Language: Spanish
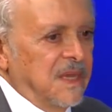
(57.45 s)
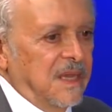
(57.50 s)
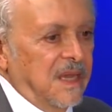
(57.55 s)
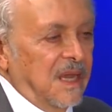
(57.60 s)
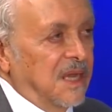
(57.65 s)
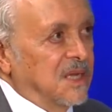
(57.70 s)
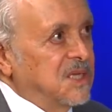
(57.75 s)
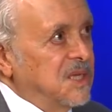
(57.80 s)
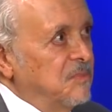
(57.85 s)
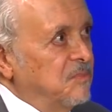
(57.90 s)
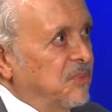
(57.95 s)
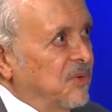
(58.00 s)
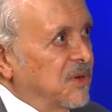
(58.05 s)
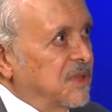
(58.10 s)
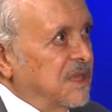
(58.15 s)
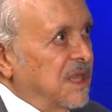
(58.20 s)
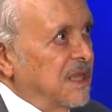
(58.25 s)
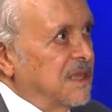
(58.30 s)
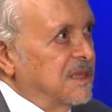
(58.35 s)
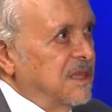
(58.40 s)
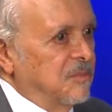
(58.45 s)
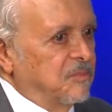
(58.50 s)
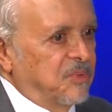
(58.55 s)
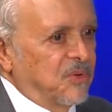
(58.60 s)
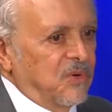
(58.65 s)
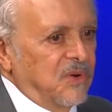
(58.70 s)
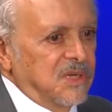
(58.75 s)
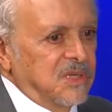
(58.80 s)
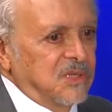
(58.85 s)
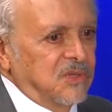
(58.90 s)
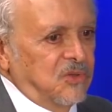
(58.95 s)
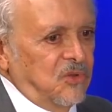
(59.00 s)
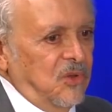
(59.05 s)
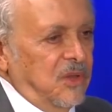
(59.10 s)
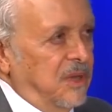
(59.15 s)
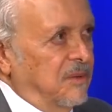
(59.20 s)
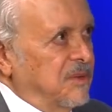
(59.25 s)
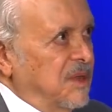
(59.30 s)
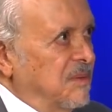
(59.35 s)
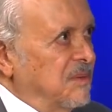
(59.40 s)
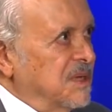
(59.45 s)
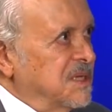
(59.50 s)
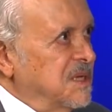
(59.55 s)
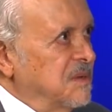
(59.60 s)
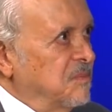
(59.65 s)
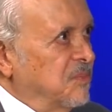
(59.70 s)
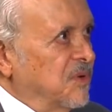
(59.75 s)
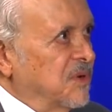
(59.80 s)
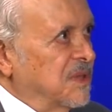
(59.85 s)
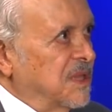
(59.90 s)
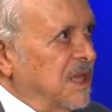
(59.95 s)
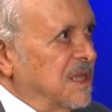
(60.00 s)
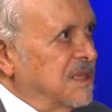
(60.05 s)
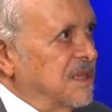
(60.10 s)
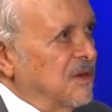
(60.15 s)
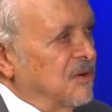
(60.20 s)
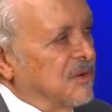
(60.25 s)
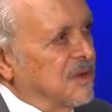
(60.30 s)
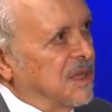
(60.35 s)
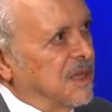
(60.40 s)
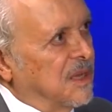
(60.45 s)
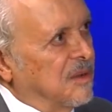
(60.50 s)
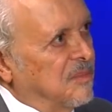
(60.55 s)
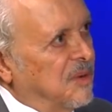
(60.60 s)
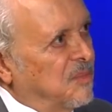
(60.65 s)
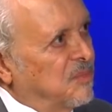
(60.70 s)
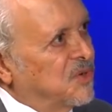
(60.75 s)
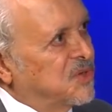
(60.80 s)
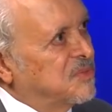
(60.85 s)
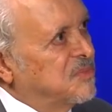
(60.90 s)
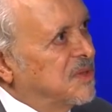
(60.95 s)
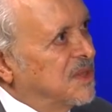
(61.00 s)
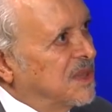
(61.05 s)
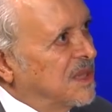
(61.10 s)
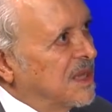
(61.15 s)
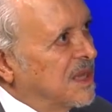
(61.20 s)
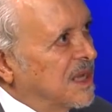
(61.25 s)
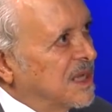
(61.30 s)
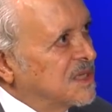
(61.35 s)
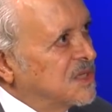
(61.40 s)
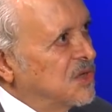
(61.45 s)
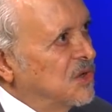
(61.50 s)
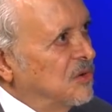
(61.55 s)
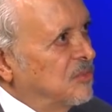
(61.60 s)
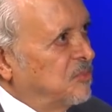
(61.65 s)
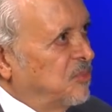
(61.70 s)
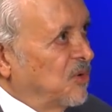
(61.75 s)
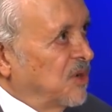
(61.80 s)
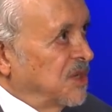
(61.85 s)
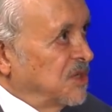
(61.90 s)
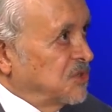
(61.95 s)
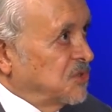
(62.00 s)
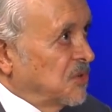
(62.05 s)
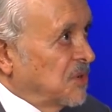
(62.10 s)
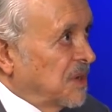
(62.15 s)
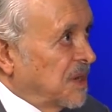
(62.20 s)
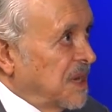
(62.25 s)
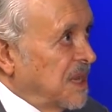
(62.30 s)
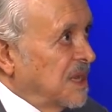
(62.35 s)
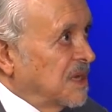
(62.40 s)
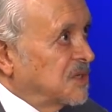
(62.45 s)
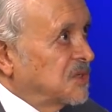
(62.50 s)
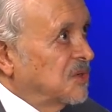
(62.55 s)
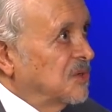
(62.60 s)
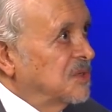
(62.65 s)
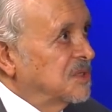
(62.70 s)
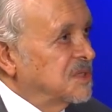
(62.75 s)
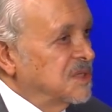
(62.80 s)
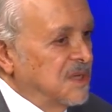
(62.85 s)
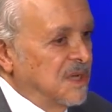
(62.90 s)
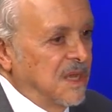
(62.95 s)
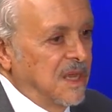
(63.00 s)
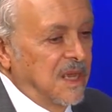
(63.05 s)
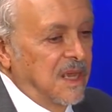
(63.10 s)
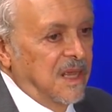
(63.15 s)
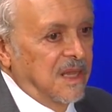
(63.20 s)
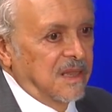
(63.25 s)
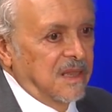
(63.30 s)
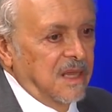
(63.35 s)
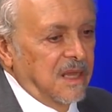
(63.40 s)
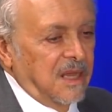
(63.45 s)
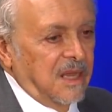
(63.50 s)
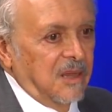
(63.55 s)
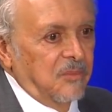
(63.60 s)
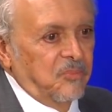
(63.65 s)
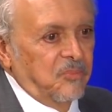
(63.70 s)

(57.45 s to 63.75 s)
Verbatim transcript: es importante, pero es todavía más importante lo que llamamos mitigación por estos riesgos de que